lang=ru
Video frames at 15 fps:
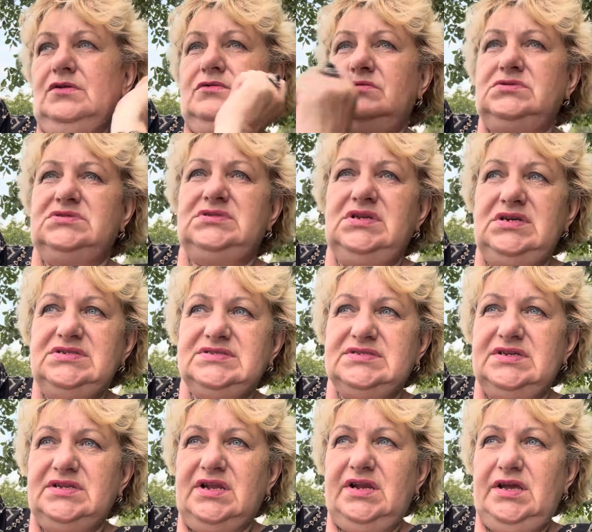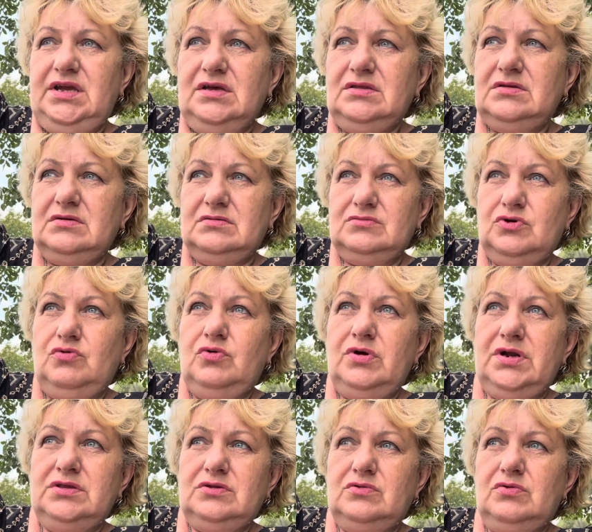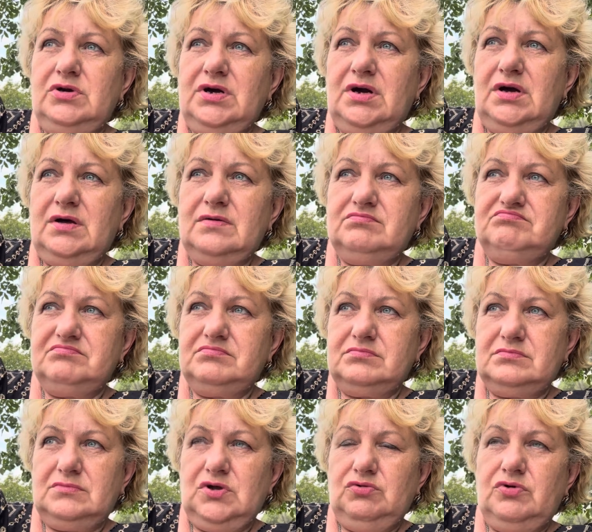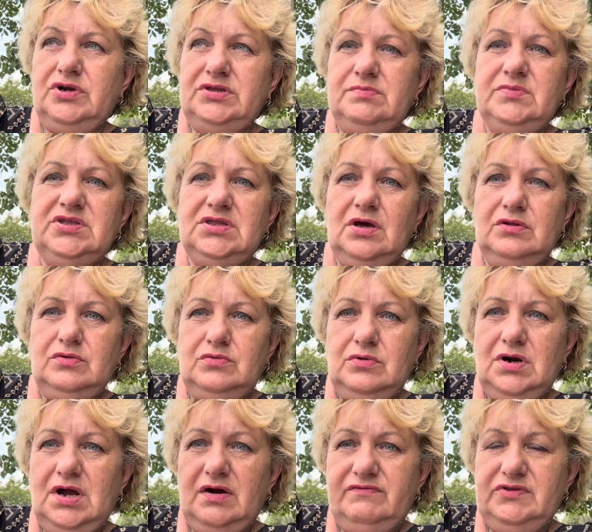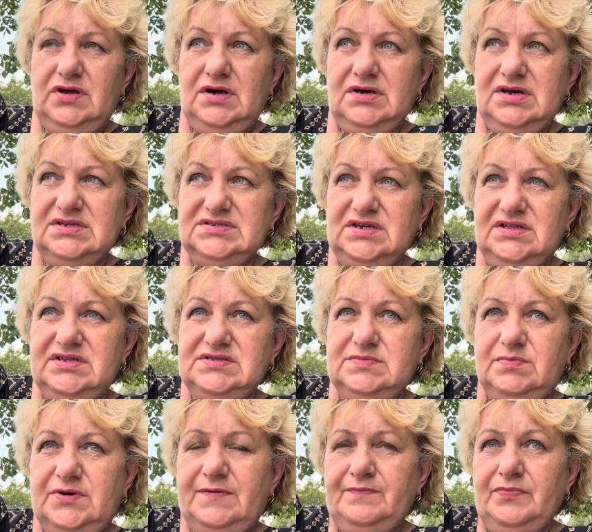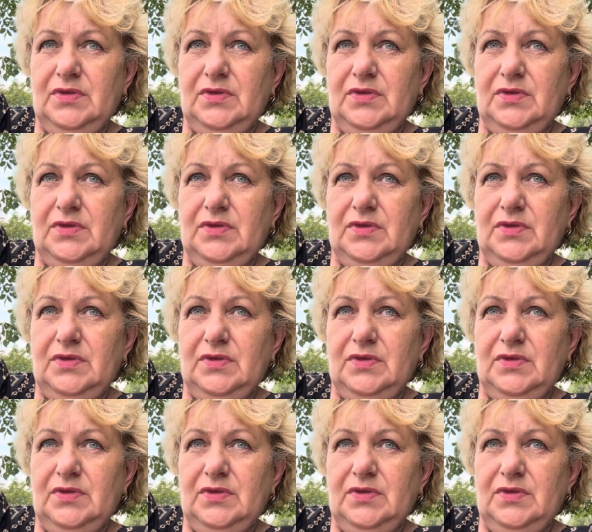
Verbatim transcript: То есть 30 лет город только город металлургов, да, казалось бы,